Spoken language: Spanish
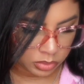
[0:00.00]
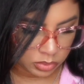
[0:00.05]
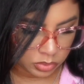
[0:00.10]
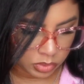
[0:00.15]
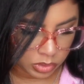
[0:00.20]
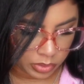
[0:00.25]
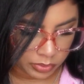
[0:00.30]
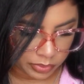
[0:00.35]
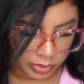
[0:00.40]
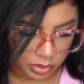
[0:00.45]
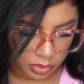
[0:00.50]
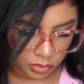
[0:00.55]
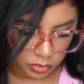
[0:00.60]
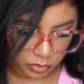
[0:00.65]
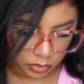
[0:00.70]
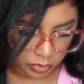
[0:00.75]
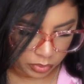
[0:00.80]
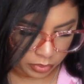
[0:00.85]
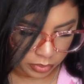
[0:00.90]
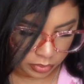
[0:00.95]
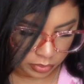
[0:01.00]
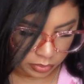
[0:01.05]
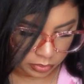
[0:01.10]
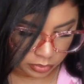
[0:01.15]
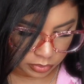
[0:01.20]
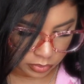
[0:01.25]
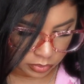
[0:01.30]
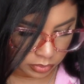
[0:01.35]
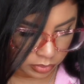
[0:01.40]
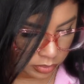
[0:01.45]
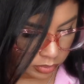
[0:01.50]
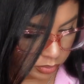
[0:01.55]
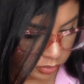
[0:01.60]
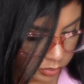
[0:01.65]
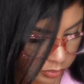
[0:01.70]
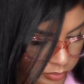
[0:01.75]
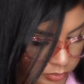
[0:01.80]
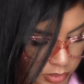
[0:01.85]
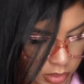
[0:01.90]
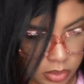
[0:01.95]
yo abrí uno
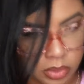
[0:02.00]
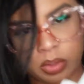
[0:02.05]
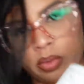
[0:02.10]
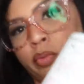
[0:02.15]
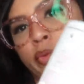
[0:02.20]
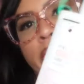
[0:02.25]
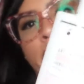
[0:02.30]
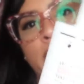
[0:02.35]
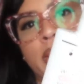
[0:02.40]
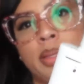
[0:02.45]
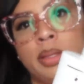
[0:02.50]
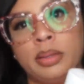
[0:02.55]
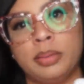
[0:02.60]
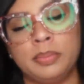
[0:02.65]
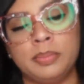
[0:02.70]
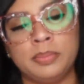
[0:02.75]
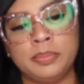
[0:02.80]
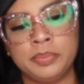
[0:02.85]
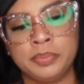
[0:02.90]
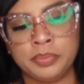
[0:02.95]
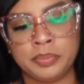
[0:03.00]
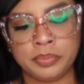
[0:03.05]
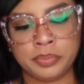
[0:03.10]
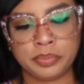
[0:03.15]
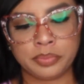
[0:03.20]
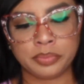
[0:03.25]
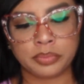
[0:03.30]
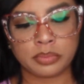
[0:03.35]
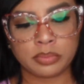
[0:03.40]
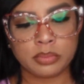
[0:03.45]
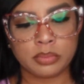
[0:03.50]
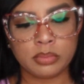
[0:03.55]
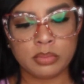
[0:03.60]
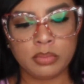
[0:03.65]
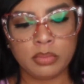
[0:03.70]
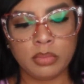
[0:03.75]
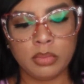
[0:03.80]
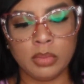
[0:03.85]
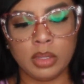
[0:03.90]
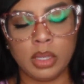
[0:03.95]
creo que fue este
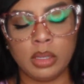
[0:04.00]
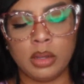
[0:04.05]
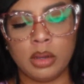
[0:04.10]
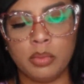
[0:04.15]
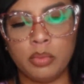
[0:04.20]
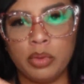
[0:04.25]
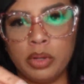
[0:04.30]
es como